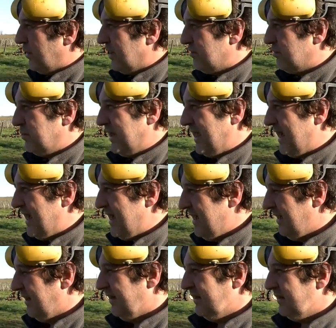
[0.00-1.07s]
ressuyé,
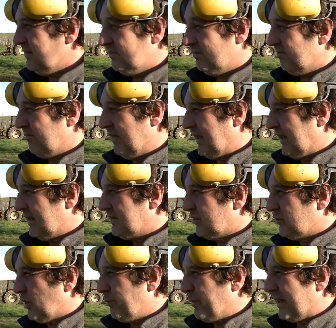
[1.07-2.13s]
malgré que ce
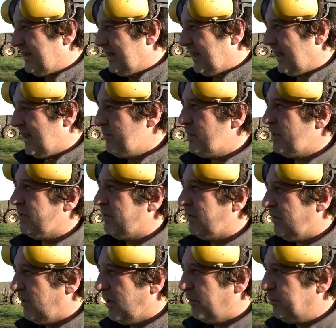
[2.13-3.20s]
soit pas terrible, euh,
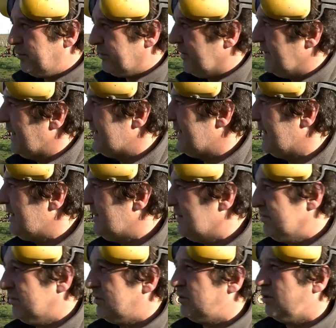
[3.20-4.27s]
hop, on attaque,
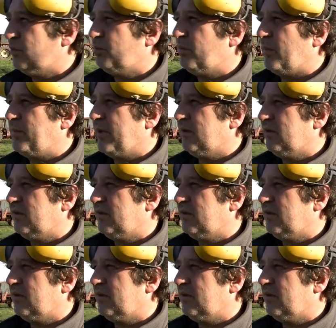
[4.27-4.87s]
faut surtout pas perdre de